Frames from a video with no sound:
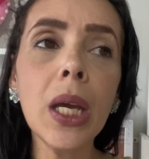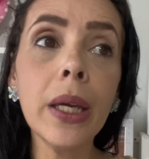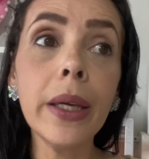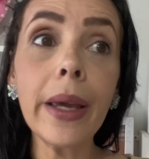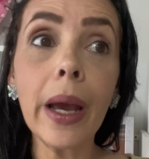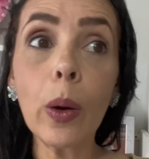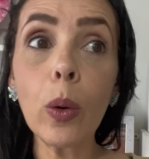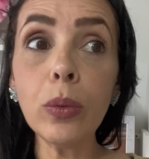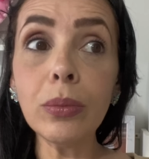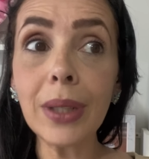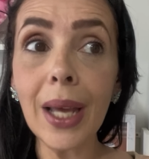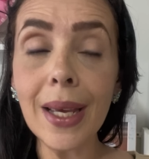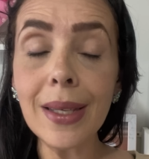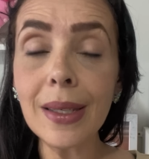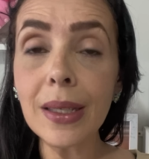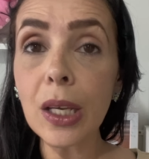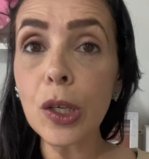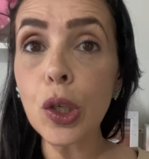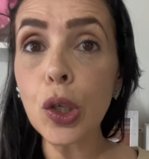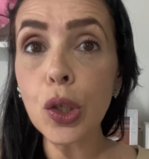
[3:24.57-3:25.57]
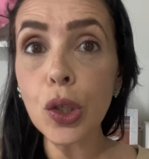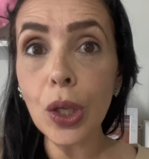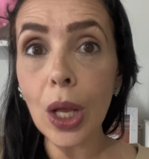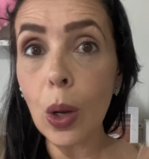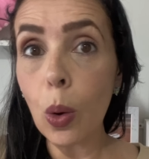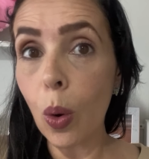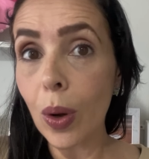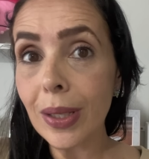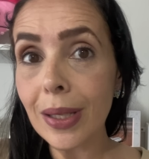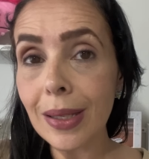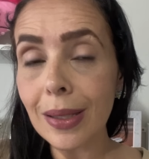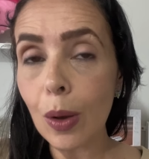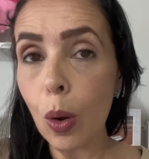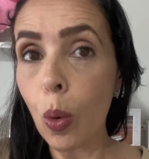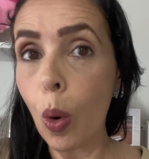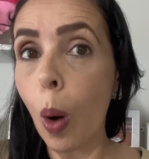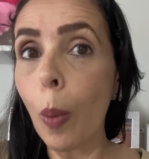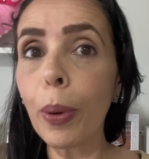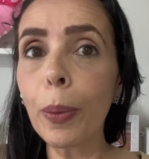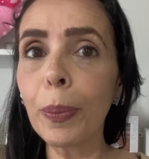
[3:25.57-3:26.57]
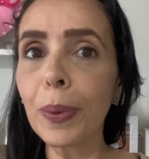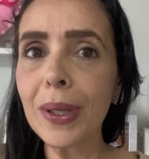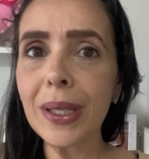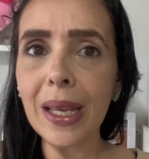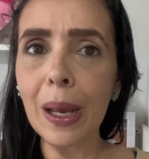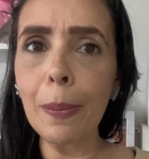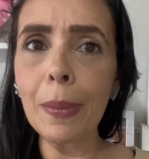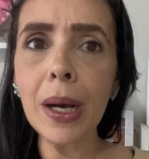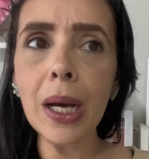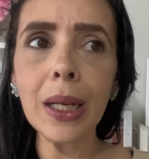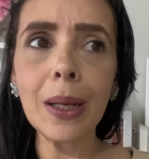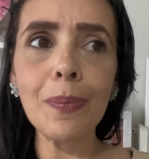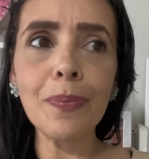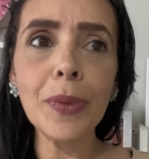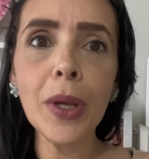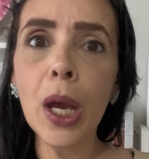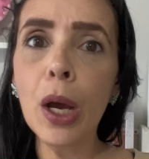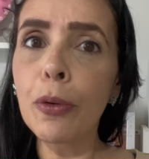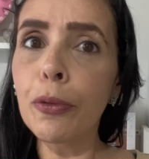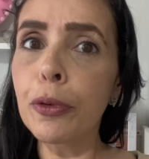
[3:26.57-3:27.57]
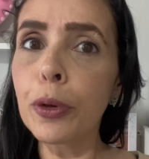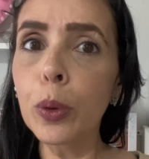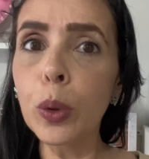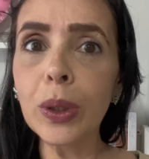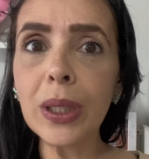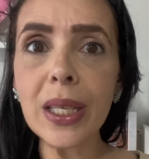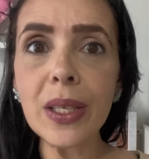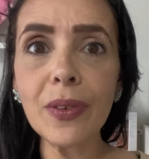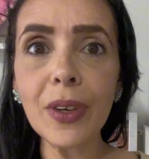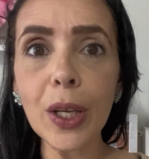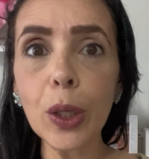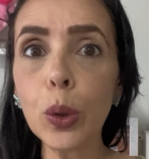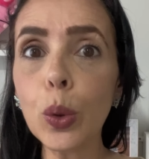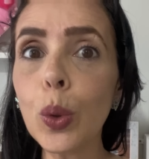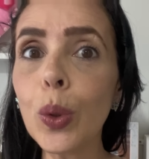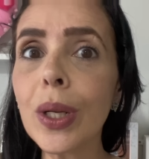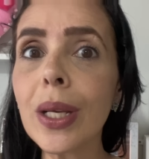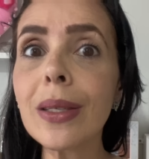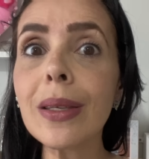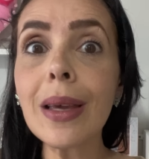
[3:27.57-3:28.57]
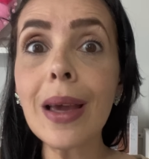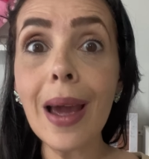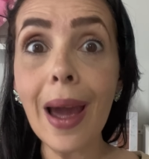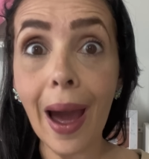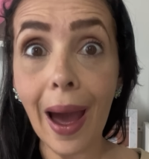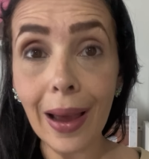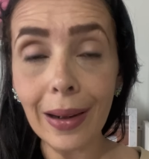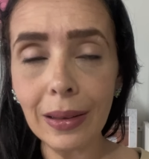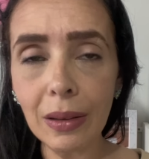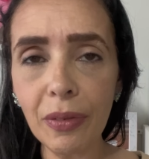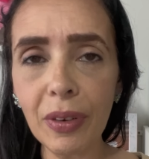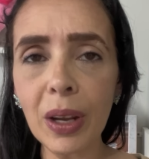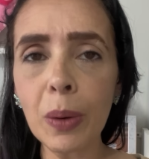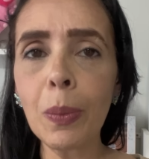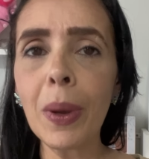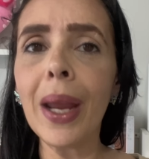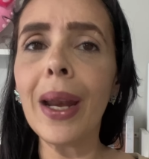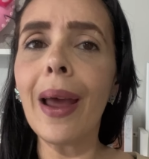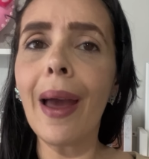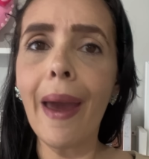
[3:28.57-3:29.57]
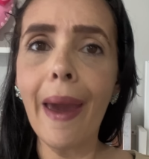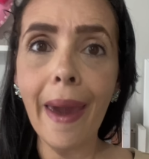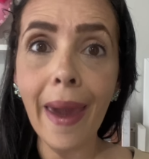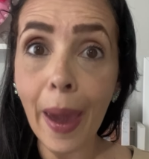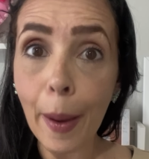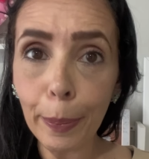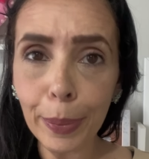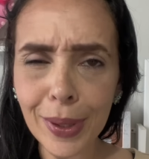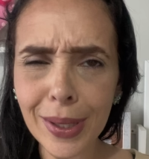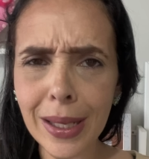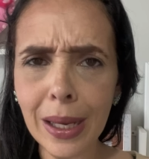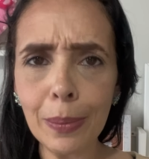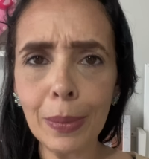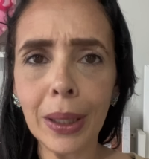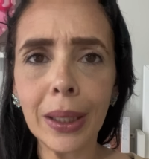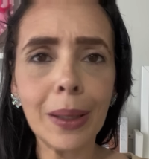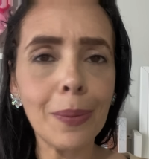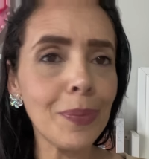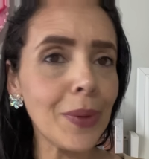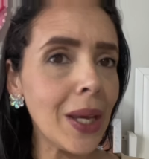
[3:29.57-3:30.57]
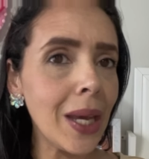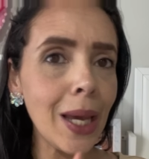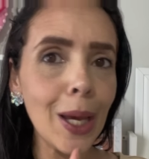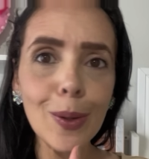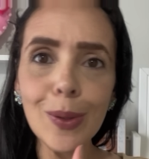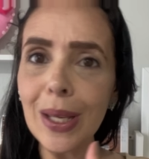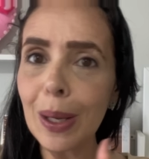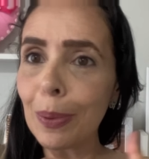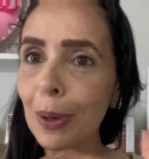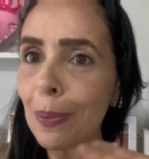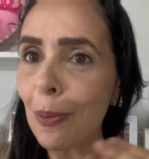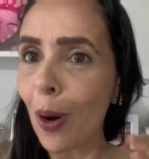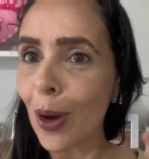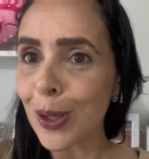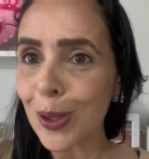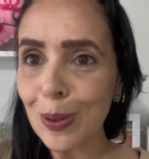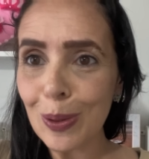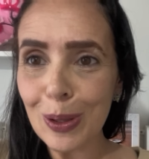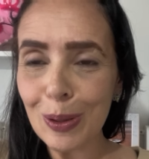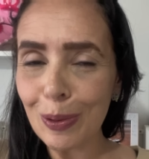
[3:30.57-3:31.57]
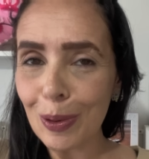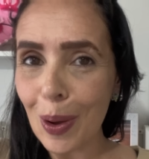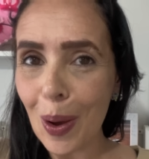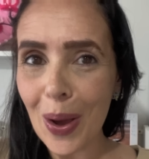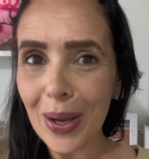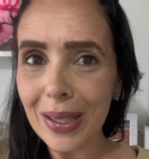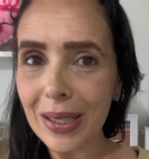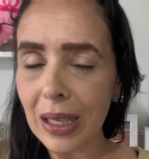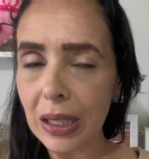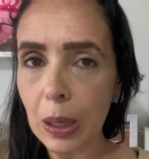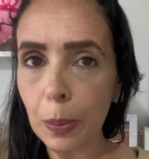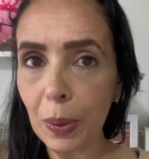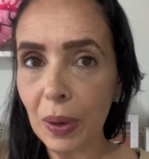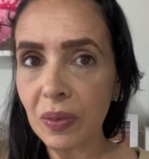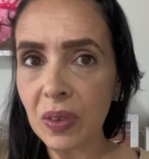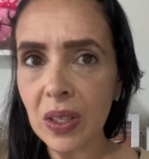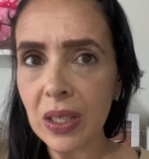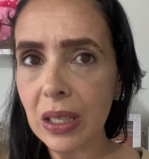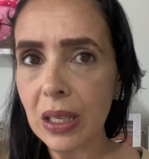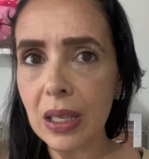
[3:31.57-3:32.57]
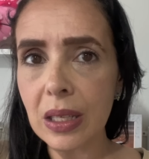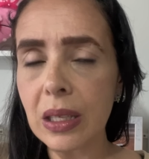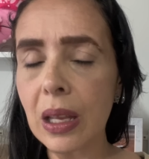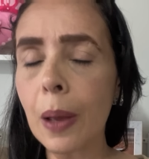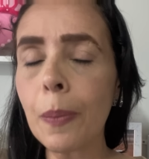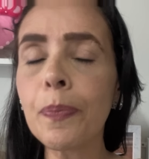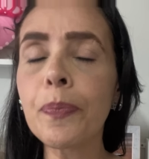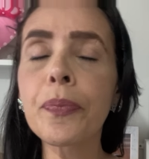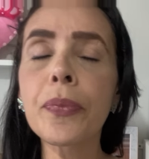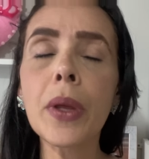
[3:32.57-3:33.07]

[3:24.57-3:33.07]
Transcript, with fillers: E acontece que a gente tem coisas que eu compro por semana, frutas, verduras e carne vermelha é por semana. Eu sempre mostro nos vlogs aqui para vocês, né?